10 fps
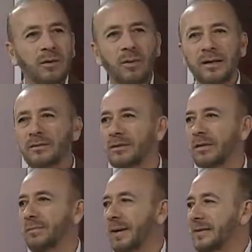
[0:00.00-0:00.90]
cuentos
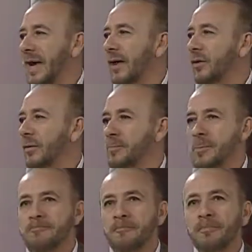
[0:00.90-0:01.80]
del pasado. Hay
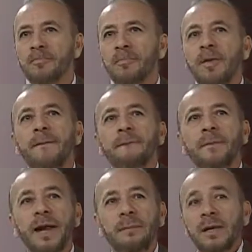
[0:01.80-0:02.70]
que, hay que